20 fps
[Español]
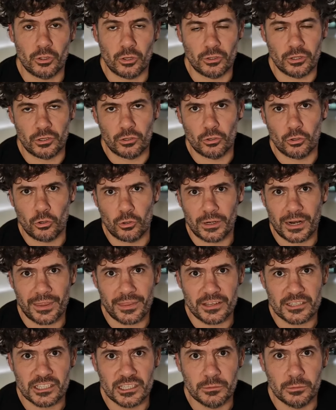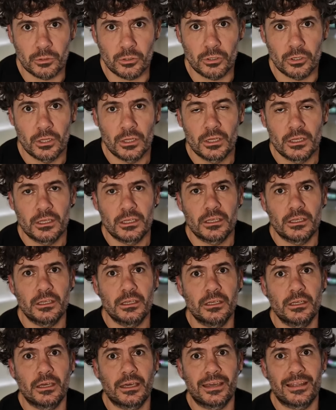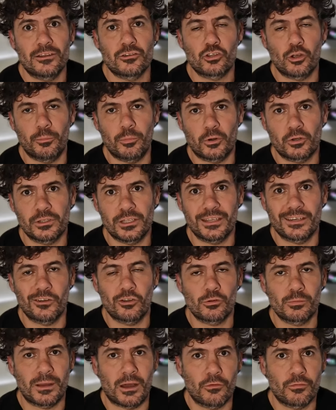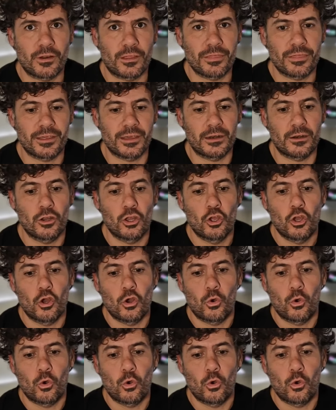Yo lo tengo con adhesivo y el soporte nos va a ofrecer